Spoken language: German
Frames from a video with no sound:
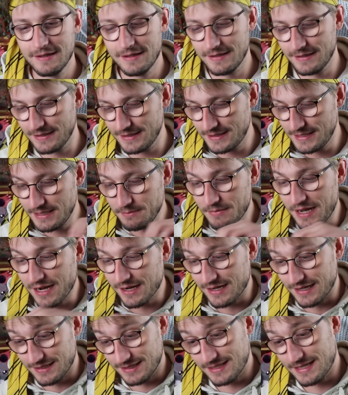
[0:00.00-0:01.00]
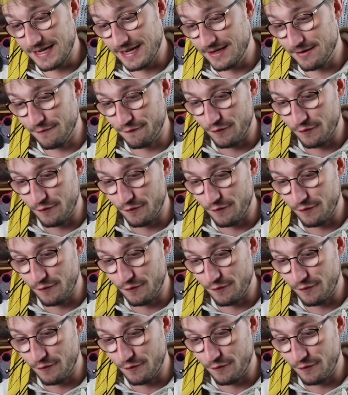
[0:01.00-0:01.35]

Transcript: äh, die mag ganz gerne